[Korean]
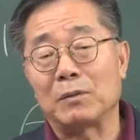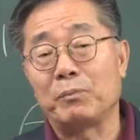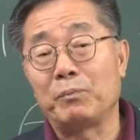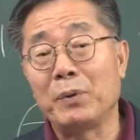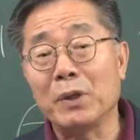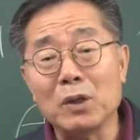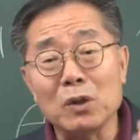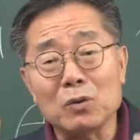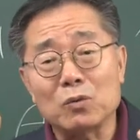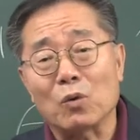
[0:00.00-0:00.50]

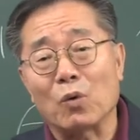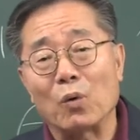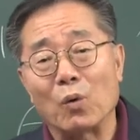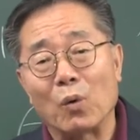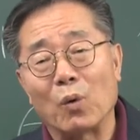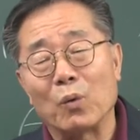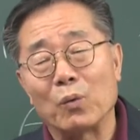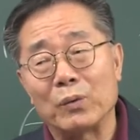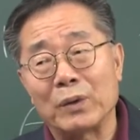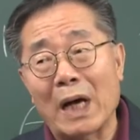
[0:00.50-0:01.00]

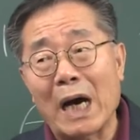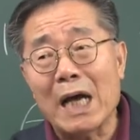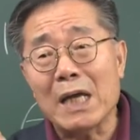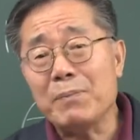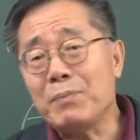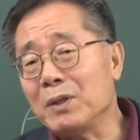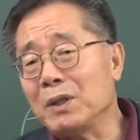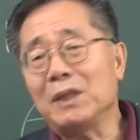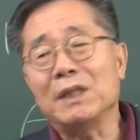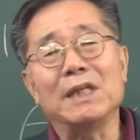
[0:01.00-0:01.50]
비극도
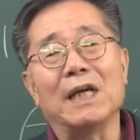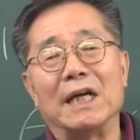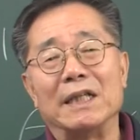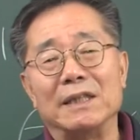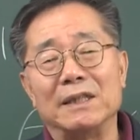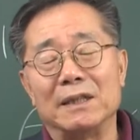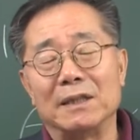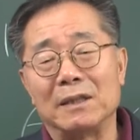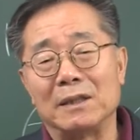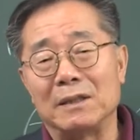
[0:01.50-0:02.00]
나의 비극이
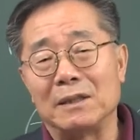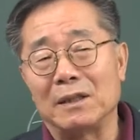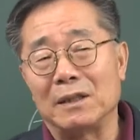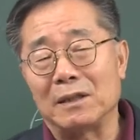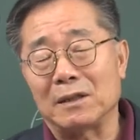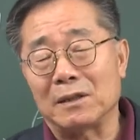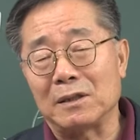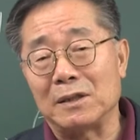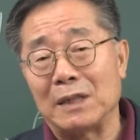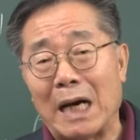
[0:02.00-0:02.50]
아니
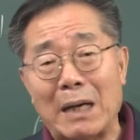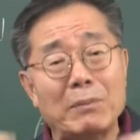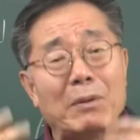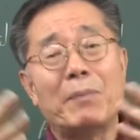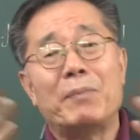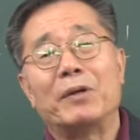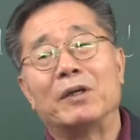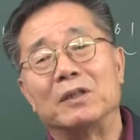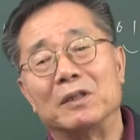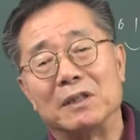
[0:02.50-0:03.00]

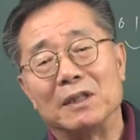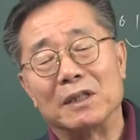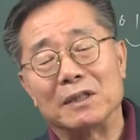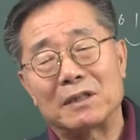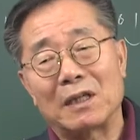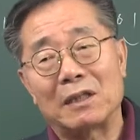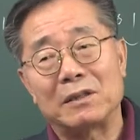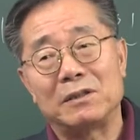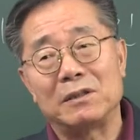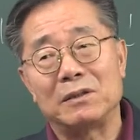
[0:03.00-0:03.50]
남의 비극이야
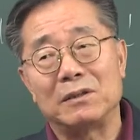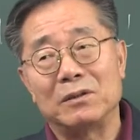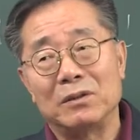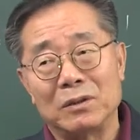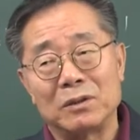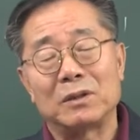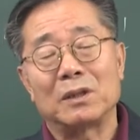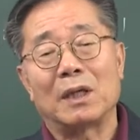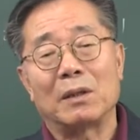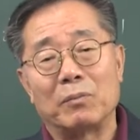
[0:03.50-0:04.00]
사실은
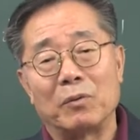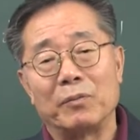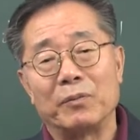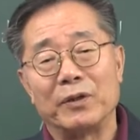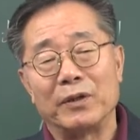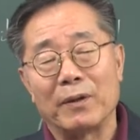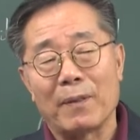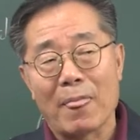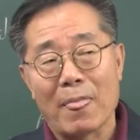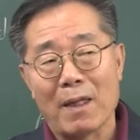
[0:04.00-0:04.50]
어떻게
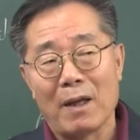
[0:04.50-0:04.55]
보면